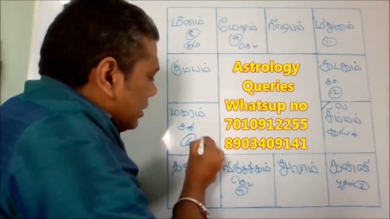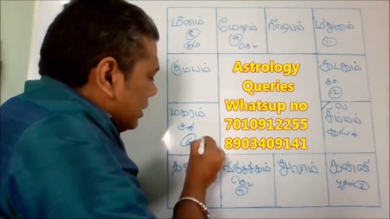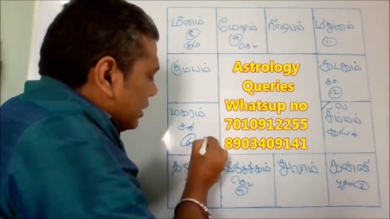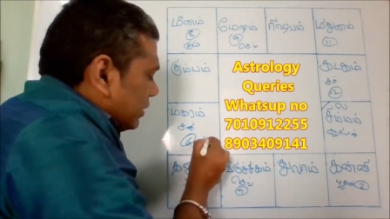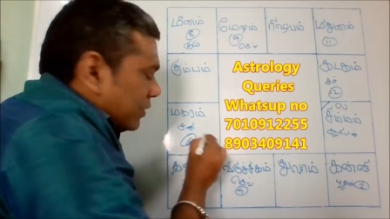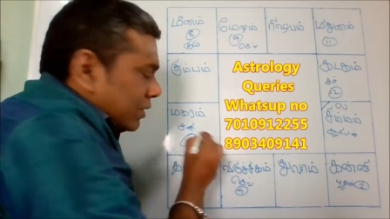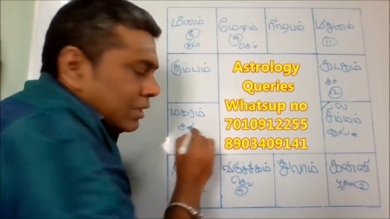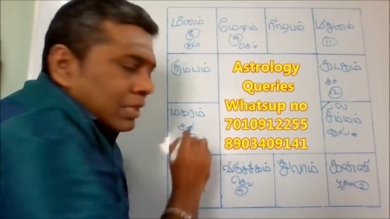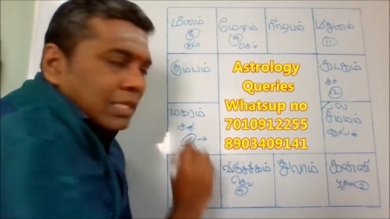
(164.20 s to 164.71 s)

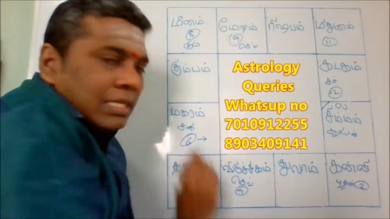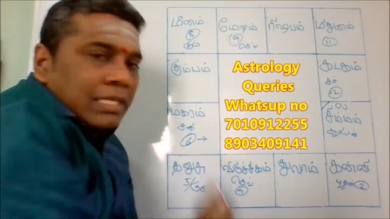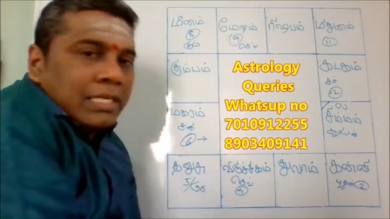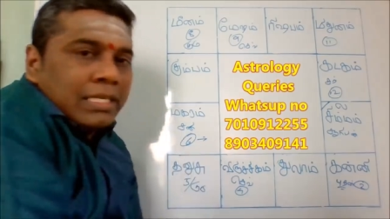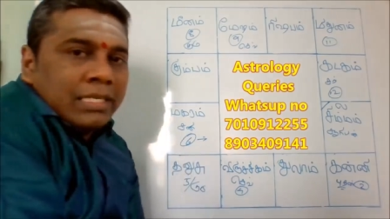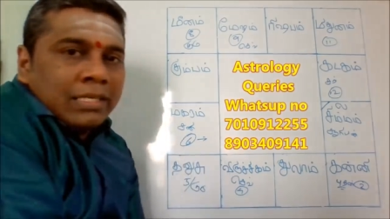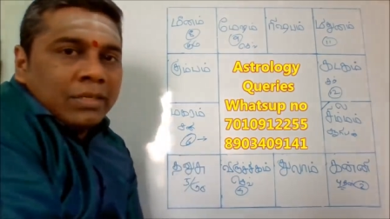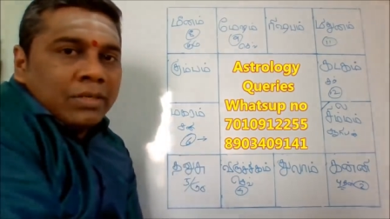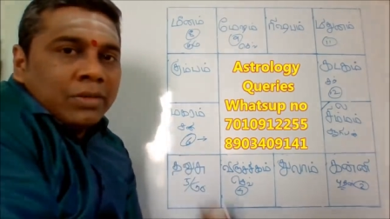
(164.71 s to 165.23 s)
இது வந்து
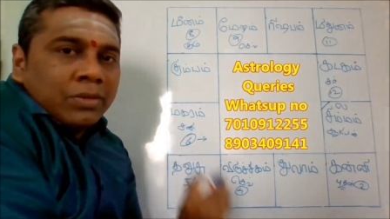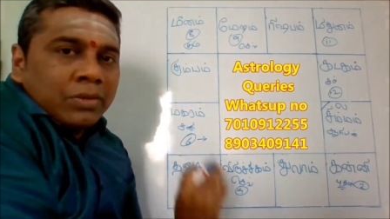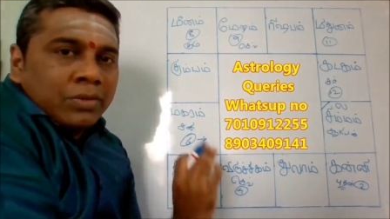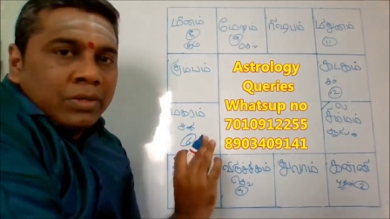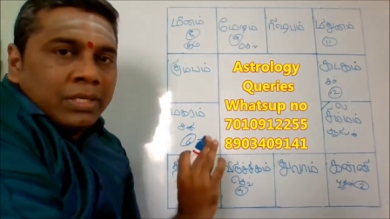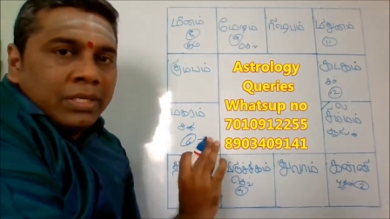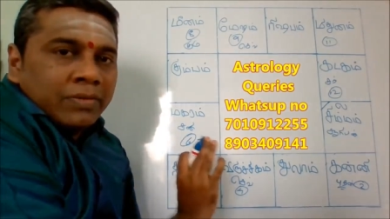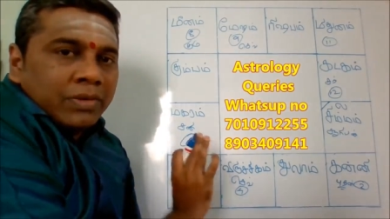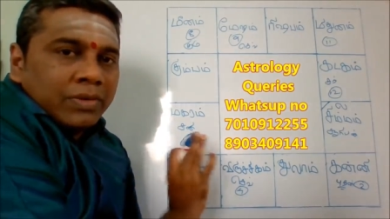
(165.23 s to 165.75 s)

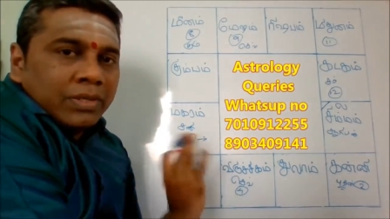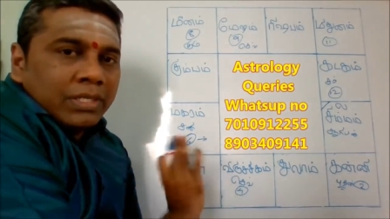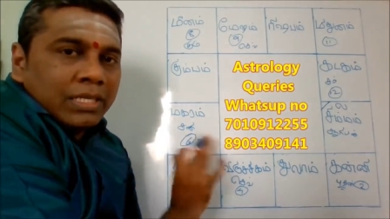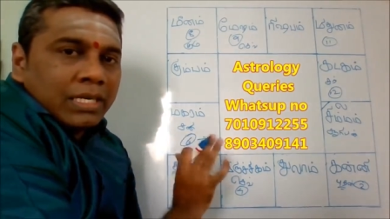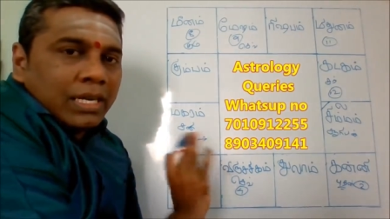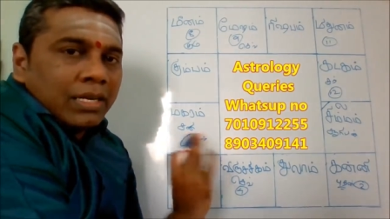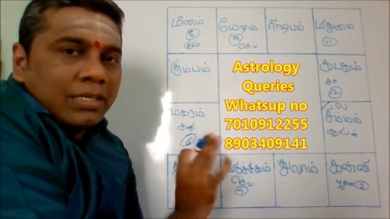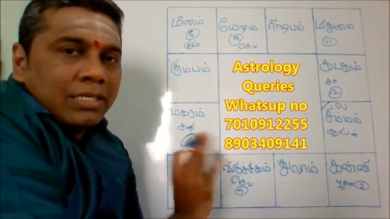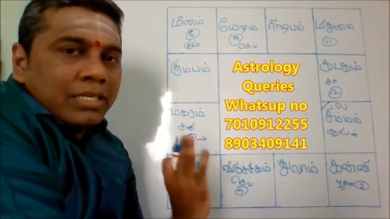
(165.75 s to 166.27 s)
இவர் வந்து
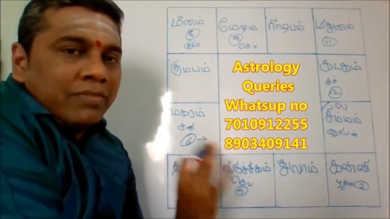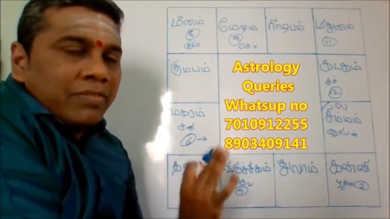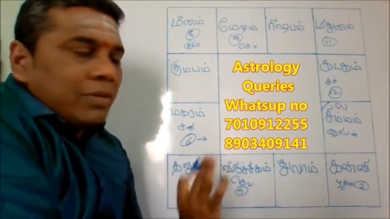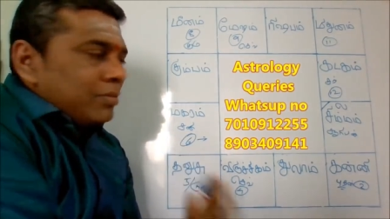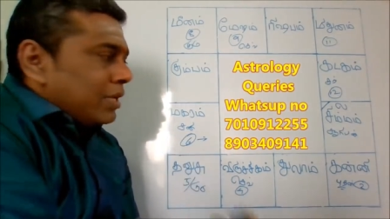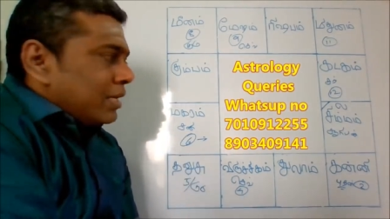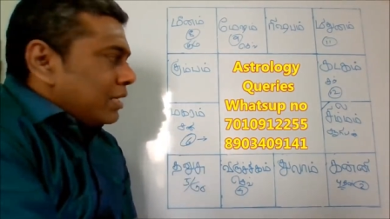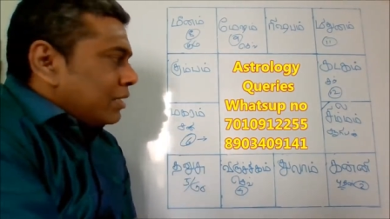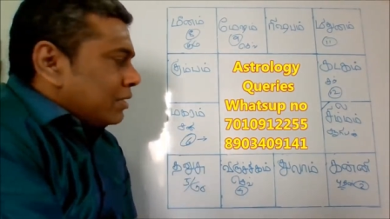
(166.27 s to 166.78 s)
நல்லது செய்யவே
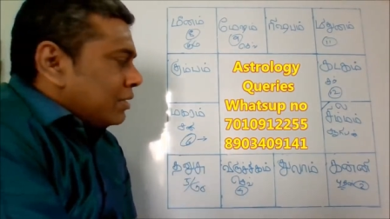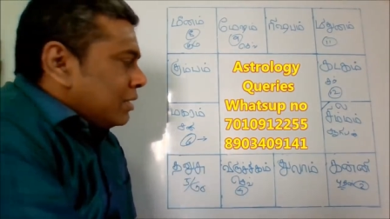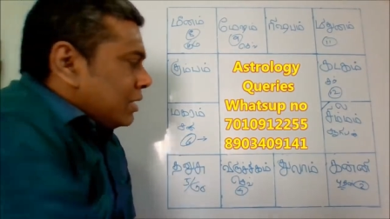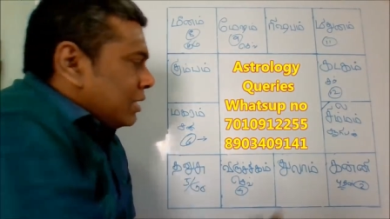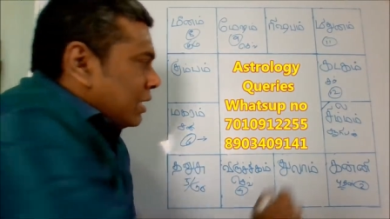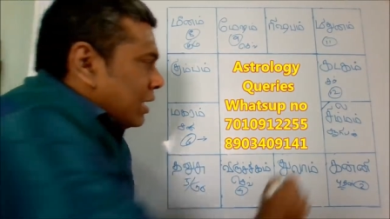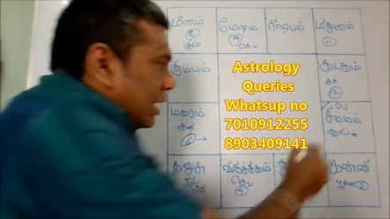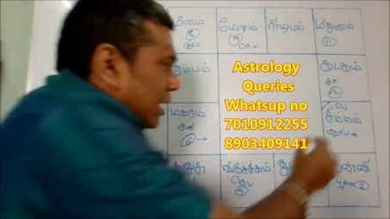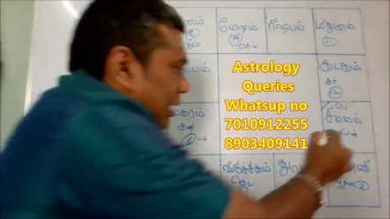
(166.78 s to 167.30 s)
மாட்டார்
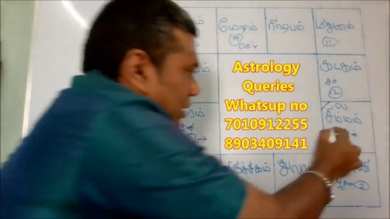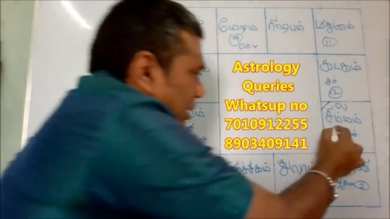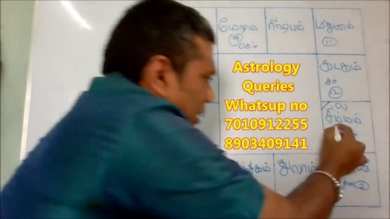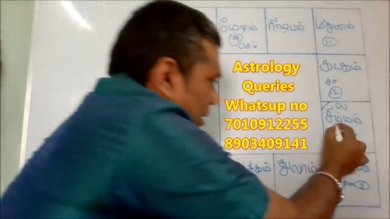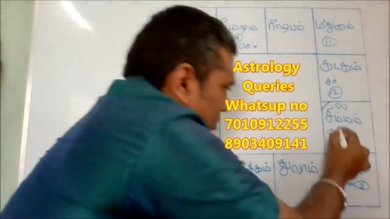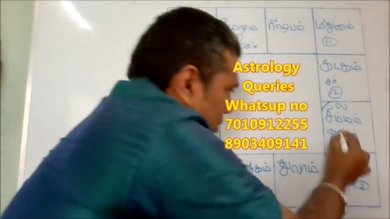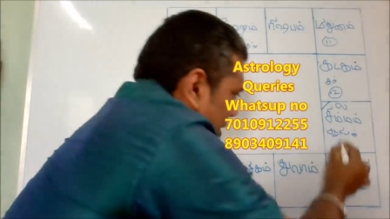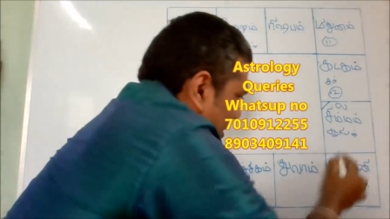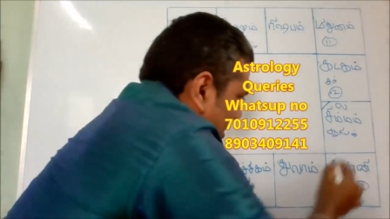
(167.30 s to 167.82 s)

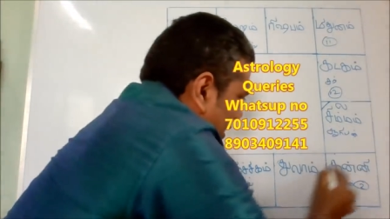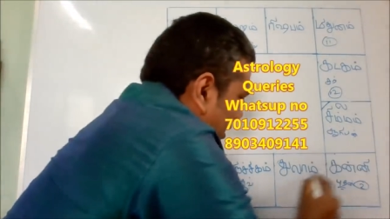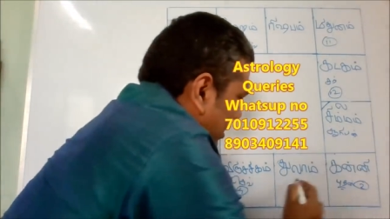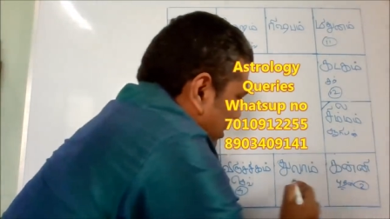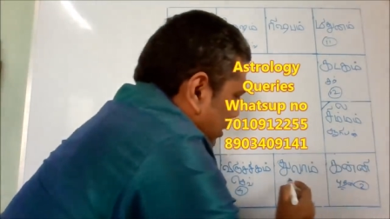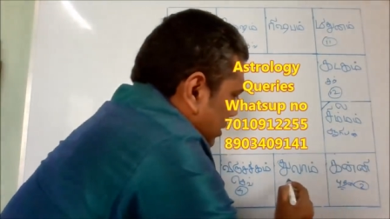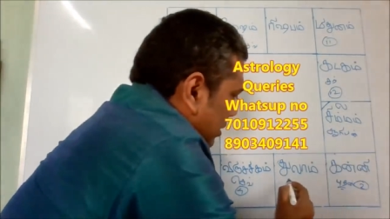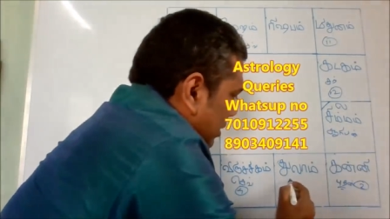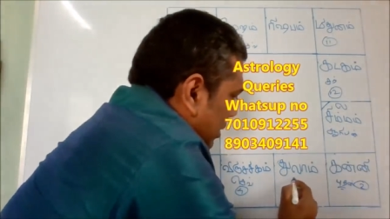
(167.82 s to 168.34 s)
அதே மாதிரி
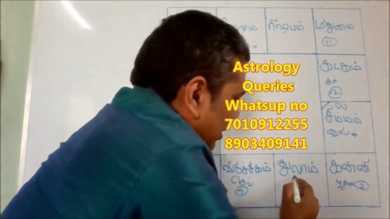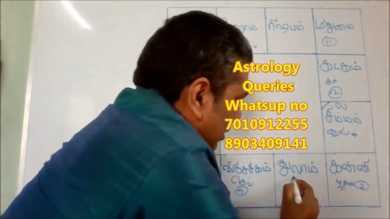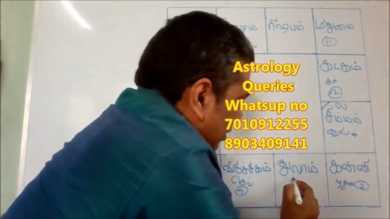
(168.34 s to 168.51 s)
இந்த